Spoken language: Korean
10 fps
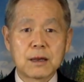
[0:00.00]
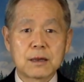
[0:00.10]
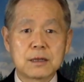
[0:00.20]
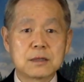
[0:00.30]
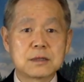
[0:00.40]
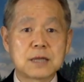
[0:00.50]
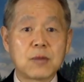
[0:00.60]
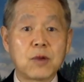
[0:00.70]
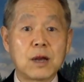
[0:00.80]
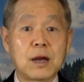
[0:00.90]
그것은
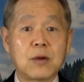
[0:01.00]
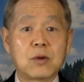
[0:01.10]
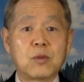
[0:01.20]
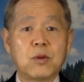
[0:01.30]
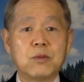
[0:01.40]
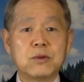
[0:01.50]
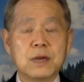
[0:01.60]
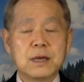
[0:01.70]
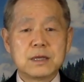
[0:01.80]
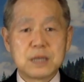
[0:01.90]
사무엘 오늘 본문
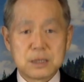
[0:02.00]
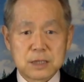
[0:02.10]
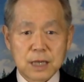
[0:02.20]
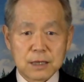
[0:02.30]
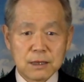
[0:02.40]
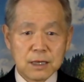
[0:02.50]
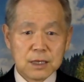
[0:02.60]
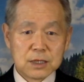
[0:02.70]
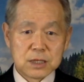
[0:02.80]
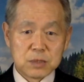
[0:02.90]
7장
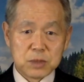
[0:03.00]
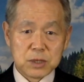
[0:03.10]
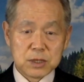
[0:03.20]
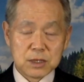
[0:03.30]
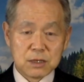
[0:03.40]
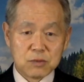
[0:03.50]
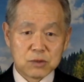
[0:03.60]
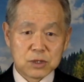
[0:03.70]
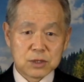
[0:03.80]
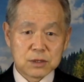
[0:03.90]

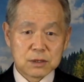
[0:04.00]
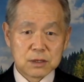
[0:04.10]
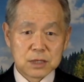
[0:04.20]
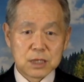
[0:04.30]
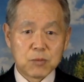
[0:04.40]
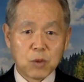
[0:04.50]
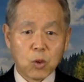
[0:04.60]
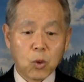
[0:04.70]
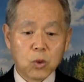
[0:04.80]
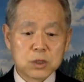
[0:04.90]
12절부터
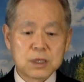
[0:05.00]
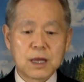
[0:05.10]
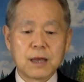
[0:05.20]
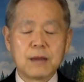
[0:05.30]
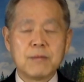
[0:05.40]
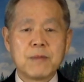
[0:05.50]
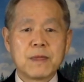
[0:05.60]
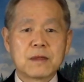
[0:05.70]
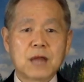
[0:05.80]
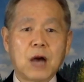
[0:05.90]
15절에
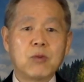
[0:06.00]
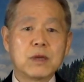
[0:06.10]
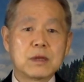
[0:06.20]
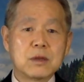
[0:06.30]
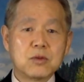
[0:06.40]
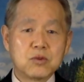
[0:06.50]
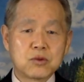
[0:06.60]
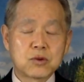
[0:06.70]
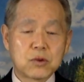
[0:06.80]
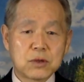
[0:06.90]
다윗
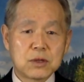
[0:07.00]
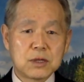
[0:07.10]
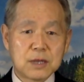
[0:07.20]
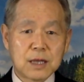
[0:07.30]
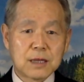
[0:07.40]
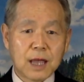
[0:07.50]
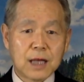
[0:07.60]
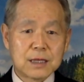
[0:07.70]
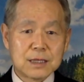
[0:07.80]
후손들에 대한